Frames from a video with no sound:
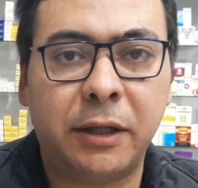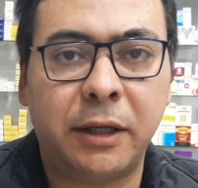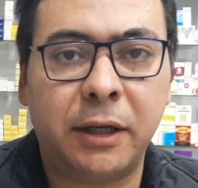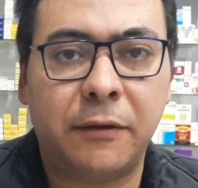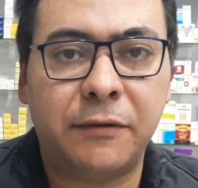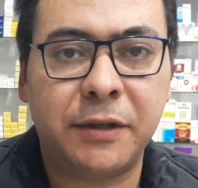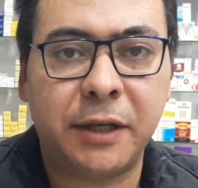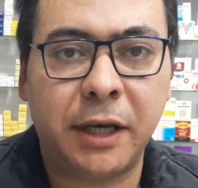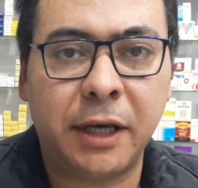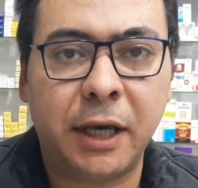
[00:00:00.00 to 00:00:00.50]

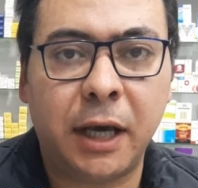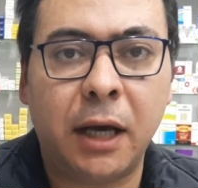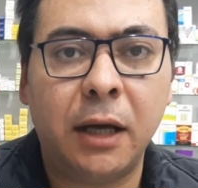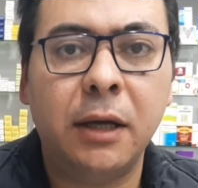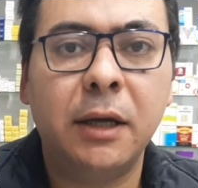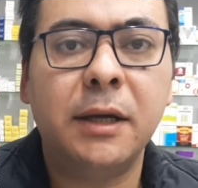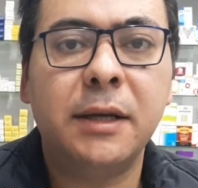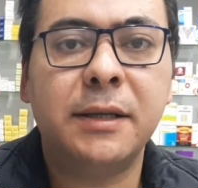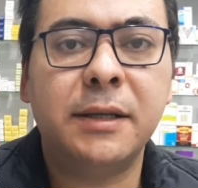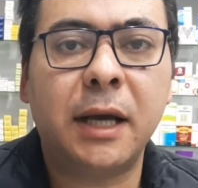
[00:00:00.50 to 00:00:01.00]
النفسية
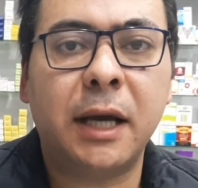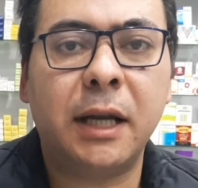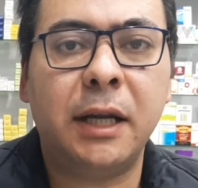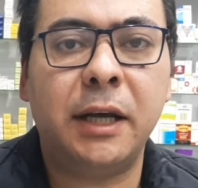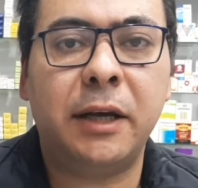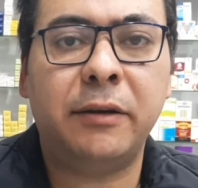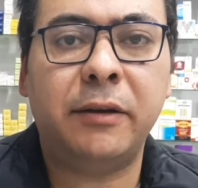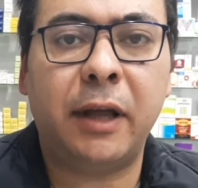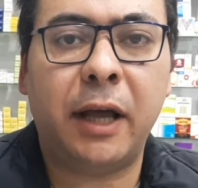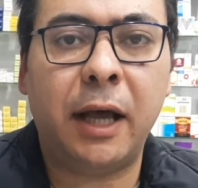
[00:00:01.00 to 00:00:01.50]
زي
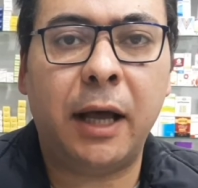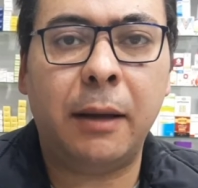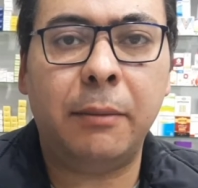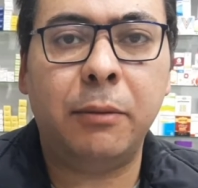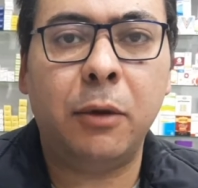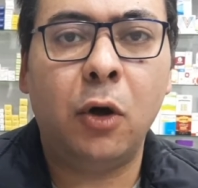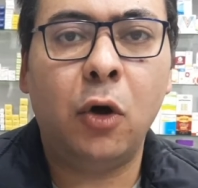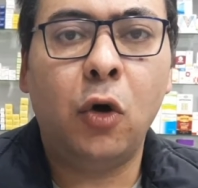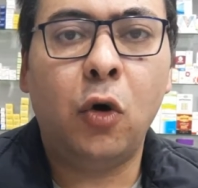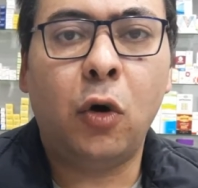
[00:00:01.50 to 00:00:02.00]
الاكتئاب
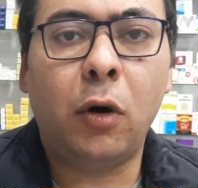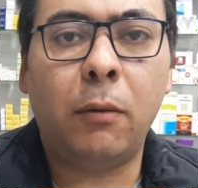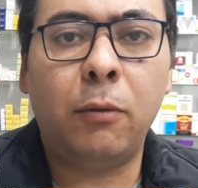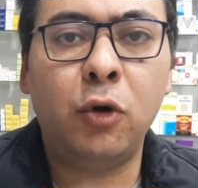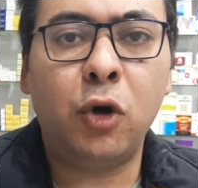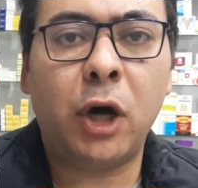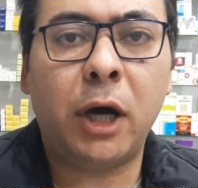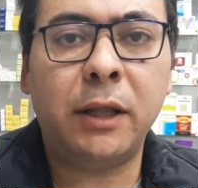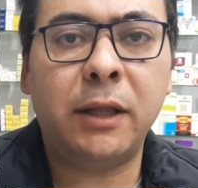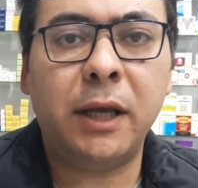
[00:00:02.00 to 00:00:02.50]

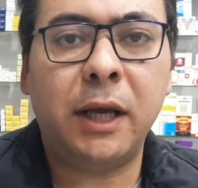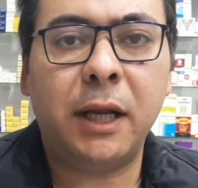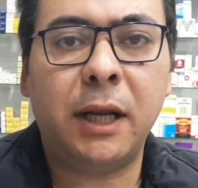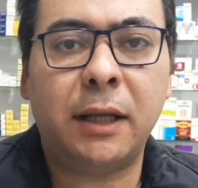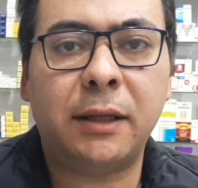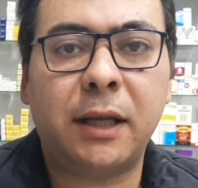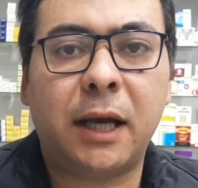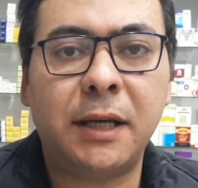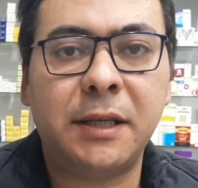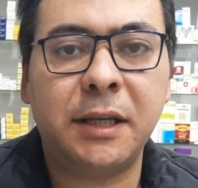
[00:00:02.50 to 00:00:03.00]
وبيؤدي
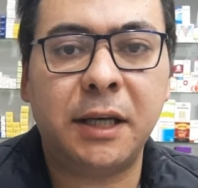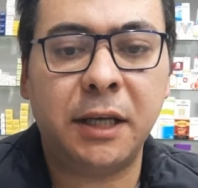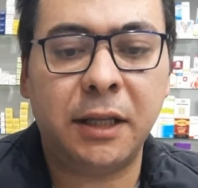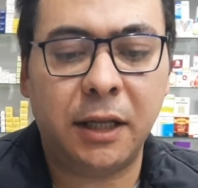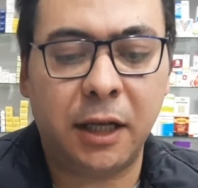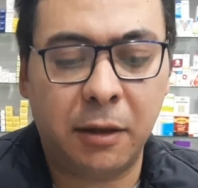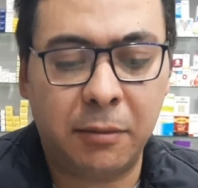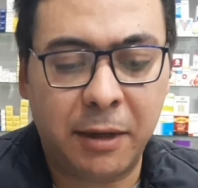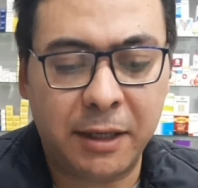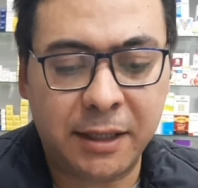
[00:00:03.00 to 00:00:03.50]
إلى
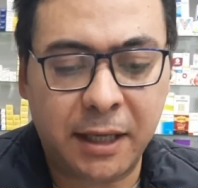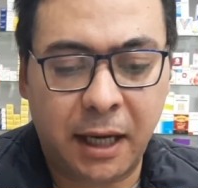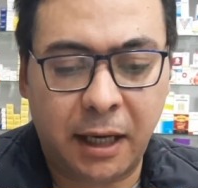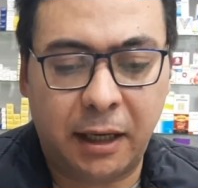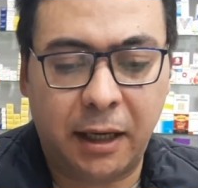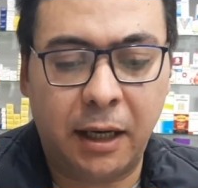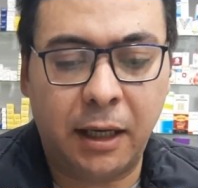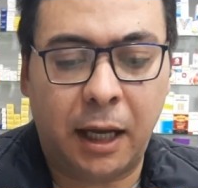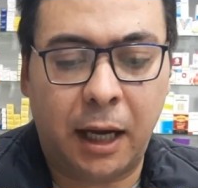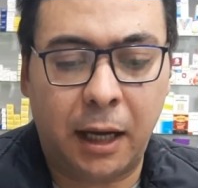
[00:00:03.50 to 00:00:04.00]
تحسين المزاج
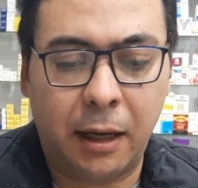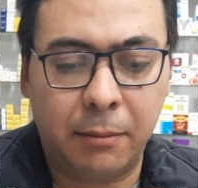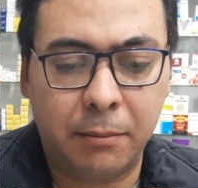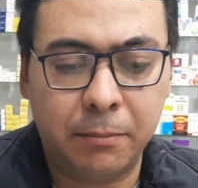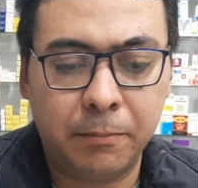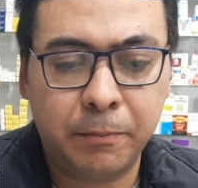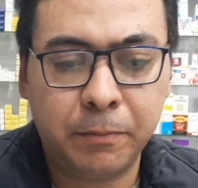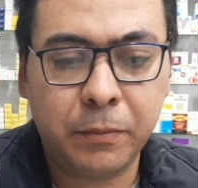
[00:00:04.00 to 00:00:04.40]
العام